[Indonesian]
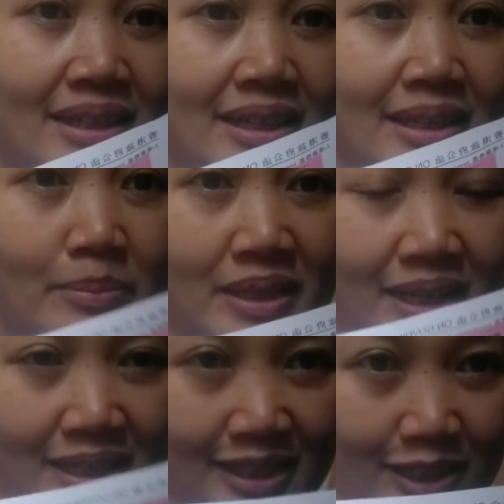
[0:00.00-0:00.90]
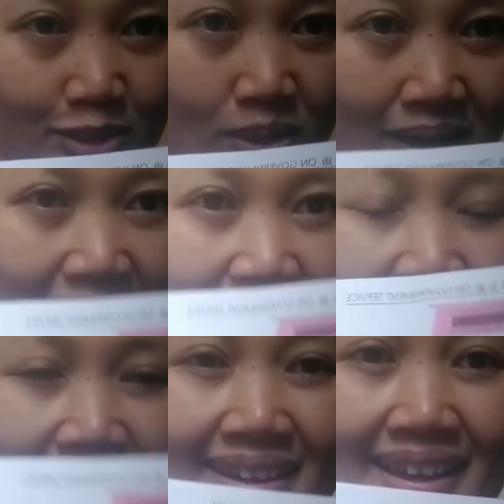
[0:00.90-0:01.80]
dari imigrasi sudah
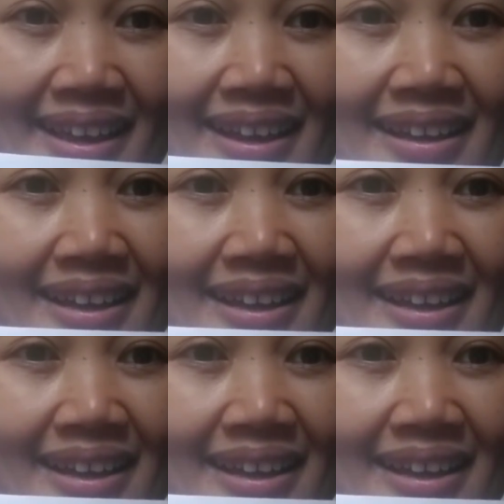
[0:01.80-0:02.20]
datang ya,